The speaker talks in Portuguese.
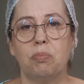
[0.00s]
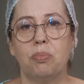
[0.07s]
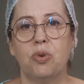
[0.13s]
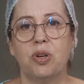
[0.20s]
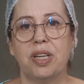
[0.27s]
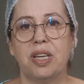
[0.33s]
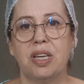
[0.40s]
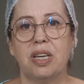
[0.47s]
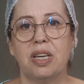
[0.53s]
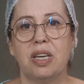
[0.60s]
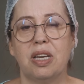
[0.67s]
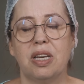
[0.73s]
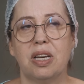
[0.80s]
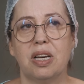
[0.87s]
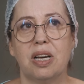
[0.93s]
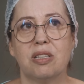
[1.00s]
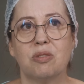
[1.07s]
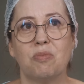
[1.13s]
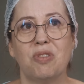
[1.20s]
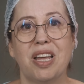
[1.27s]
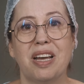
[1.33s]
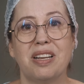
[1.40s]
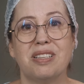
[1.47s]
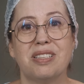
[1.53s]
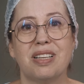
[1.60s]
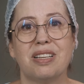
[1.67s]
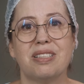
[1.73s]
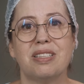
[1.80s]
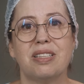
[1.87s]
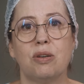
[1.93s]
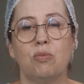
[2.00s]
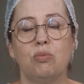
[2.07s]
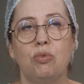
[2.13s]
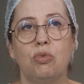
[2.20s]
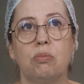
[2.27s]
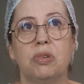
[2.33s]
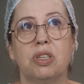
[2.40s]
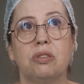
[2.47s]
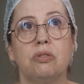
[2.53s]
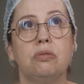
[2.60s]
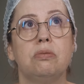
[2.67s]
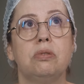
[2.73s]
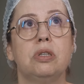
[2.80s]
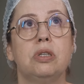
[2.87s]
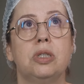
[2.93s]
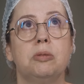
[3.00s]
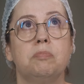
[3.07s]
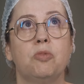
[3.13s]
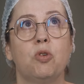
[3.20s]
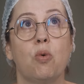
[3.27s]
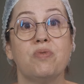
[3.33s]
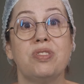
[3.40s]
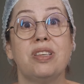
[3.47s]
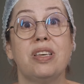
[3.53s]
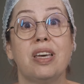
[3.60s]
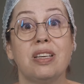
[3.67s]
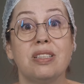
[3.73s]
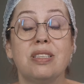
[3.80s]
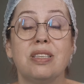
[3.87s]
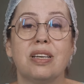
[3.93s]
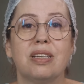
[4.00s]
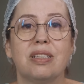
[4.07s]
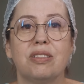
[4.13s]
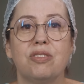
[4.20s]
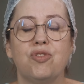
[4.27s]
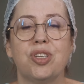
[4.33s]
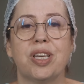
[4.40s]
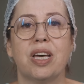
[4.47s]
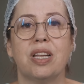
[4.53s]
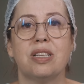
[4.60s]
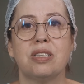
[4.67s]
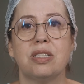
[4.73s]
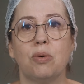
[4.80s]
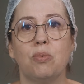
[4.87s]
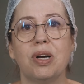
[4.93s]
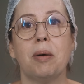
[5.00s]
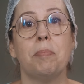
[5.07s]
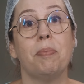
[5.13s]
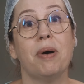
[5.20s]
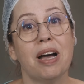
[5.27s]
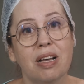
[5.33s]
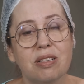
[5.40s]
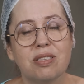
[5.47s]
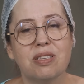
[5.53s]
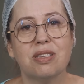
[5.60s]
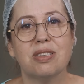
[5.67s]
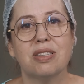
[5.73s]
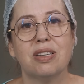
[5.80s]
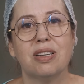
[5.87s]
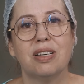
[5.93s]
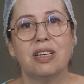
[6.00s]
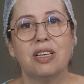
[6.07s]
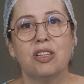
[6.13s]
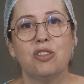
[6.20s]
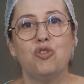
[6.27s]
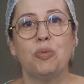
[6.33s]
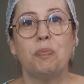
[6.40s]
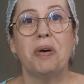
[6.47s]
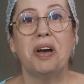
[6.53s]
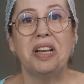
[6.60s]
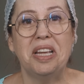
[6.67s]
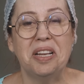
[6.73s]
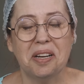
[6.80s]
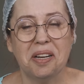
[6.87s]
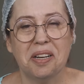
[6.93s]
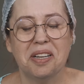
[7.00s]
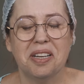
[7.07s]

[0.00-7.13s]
porque as mulheres elas estão tomando consciência de que elas são capazes de parir,